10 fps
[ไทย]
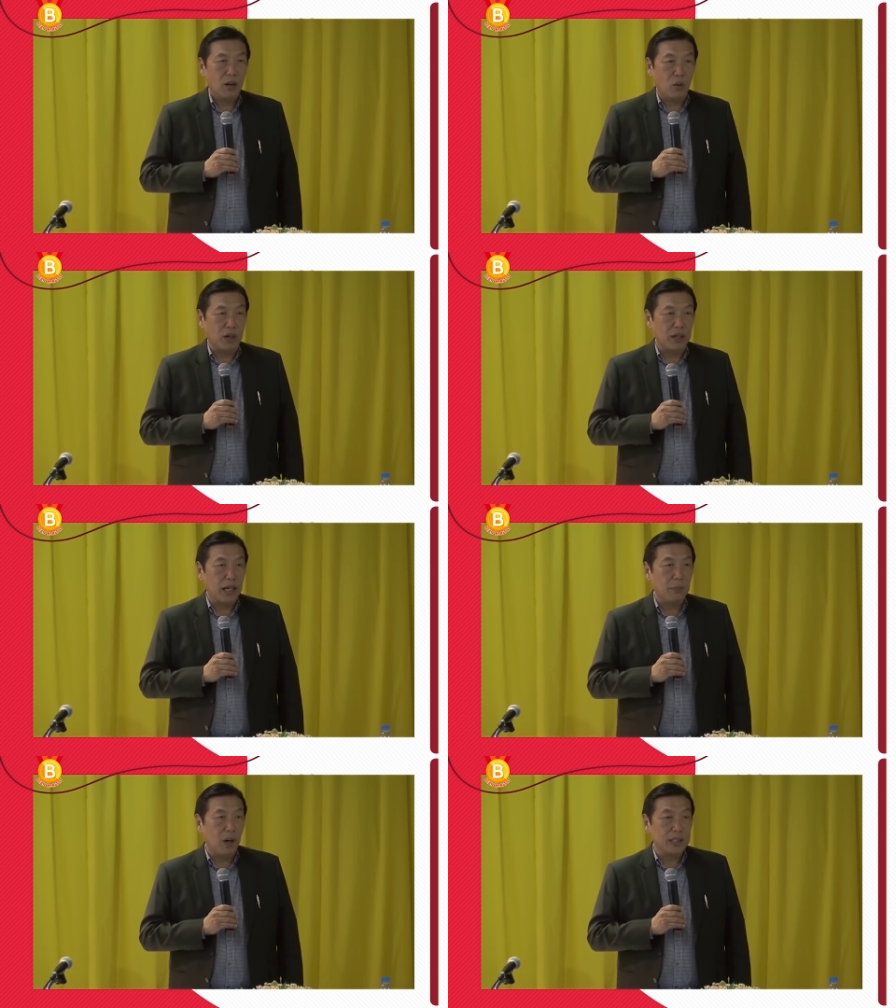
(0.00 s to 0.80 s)
กรดในก
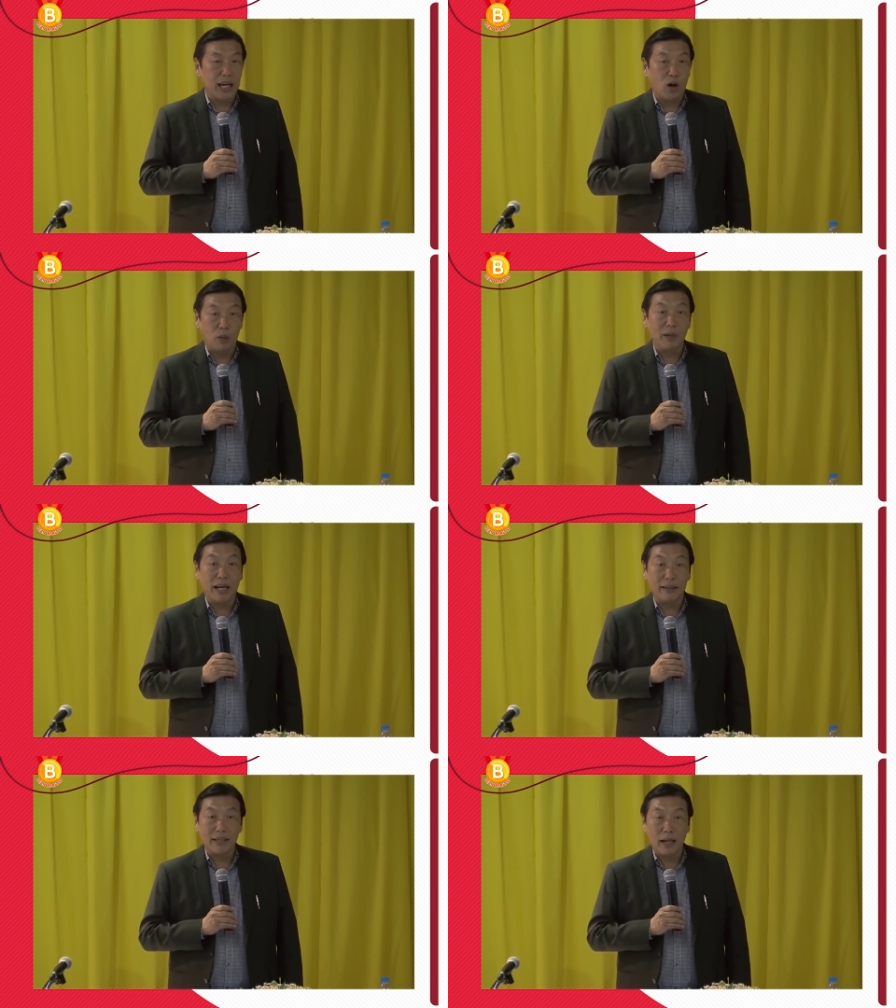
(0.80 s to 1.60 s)
ระเพาะจะออกเมื่อไห
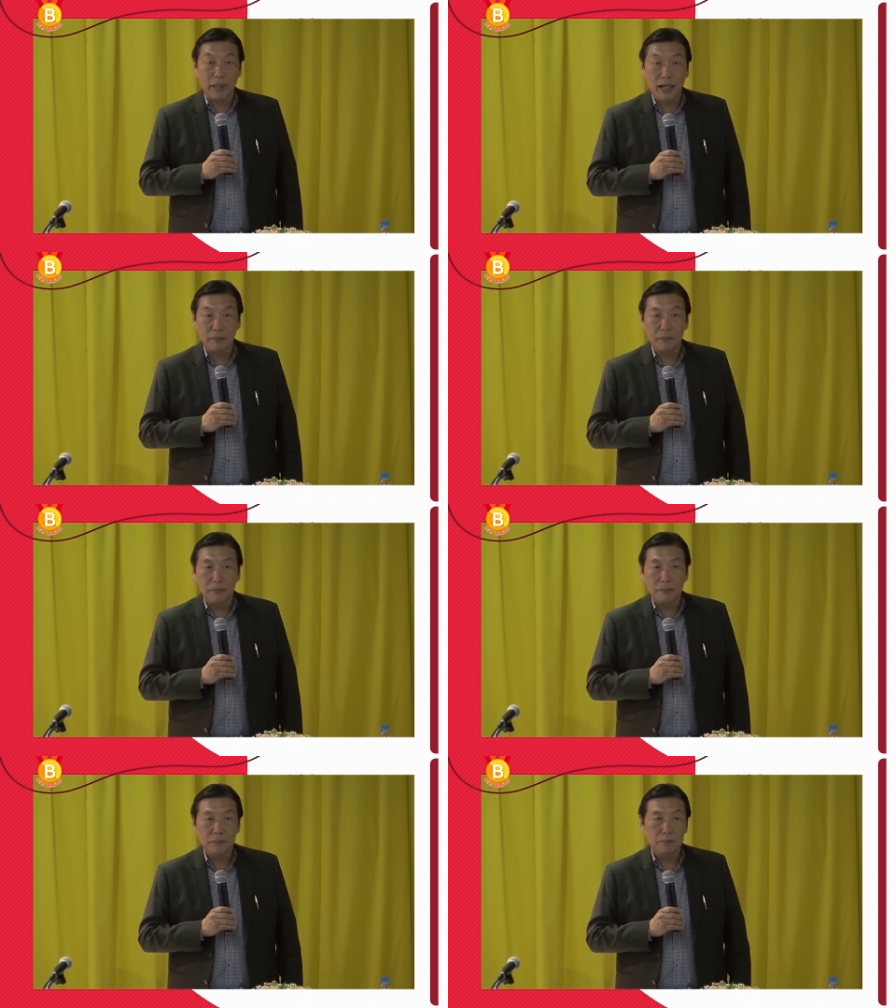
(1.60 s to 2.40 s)
ร่ทราบไหมครับ
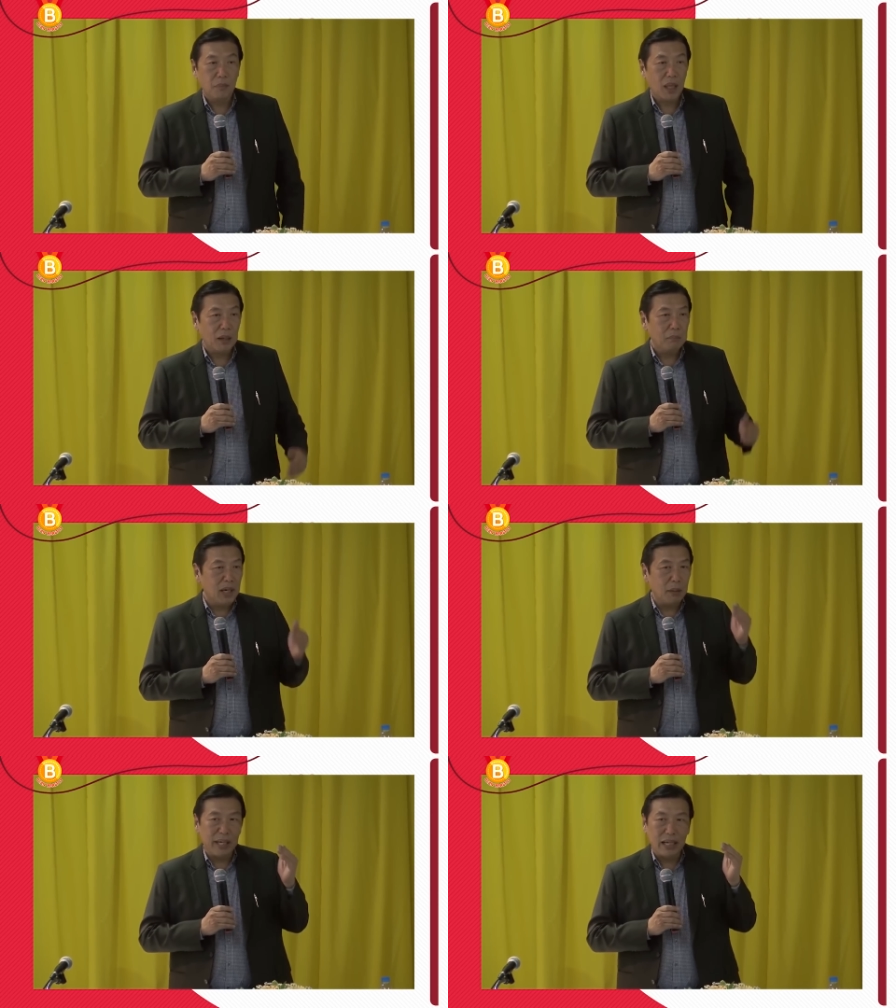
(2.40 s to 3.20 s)
เมื่
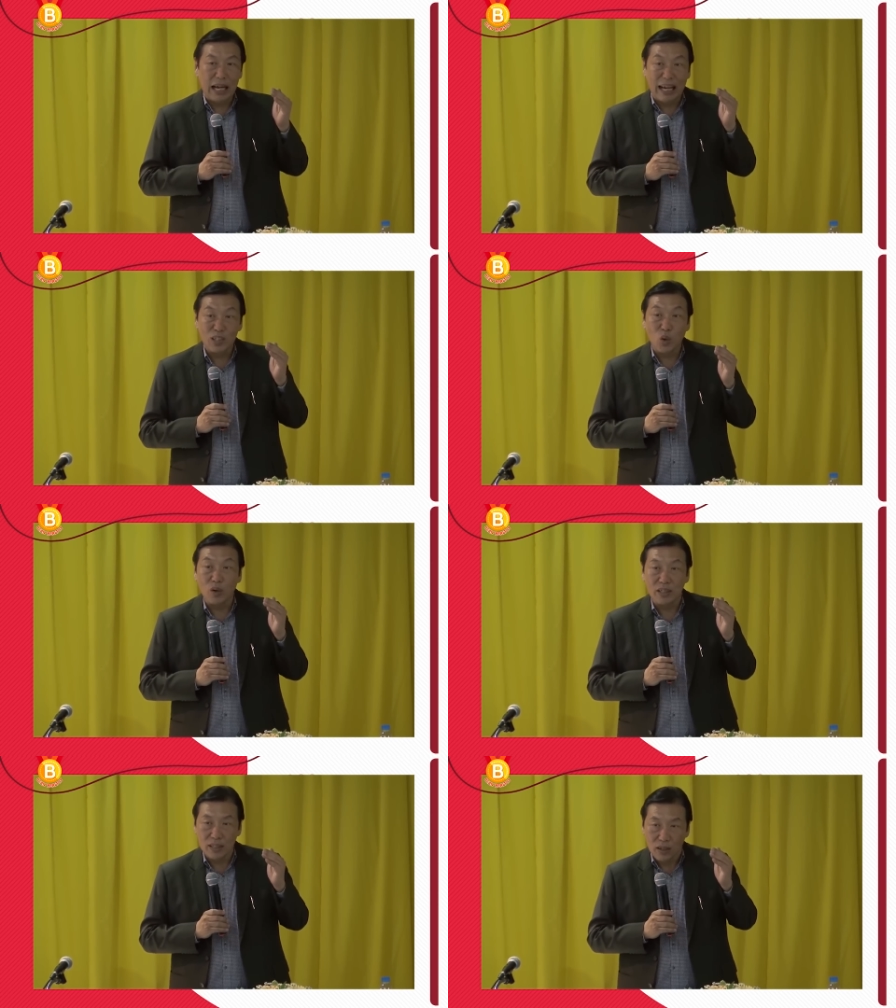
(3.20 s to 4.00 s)
อมีอาหารตก
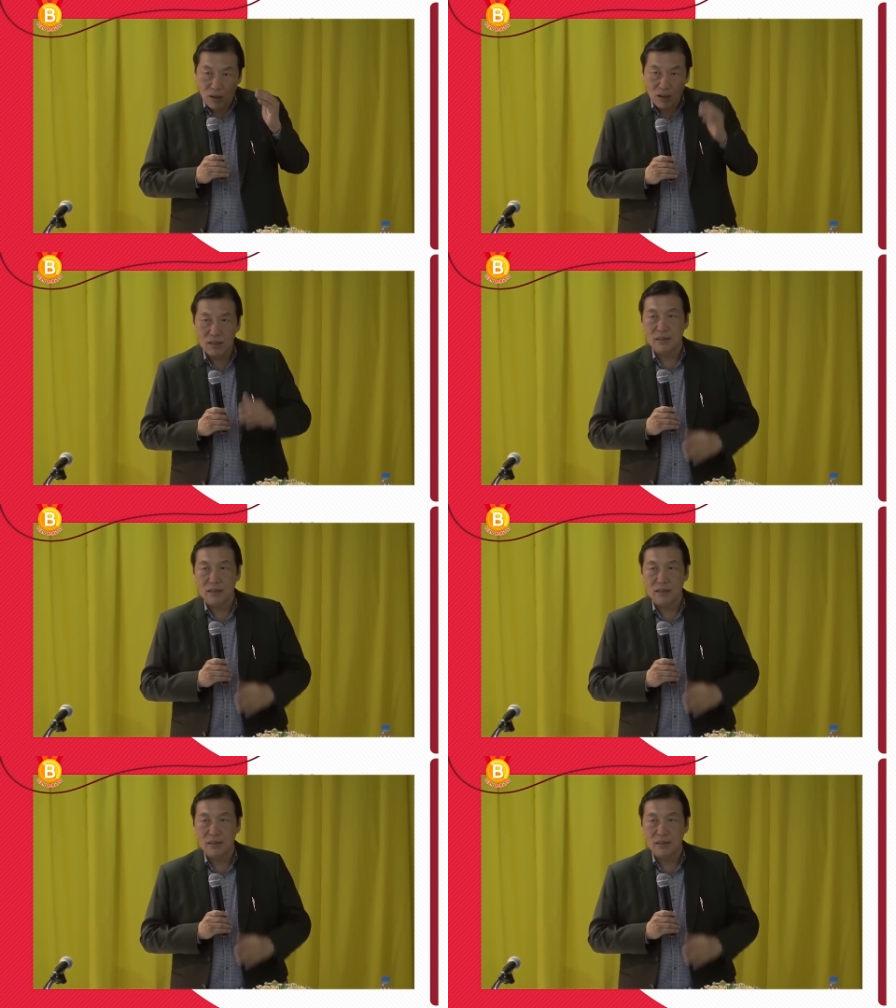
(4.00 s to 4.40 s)
ถึงท้อง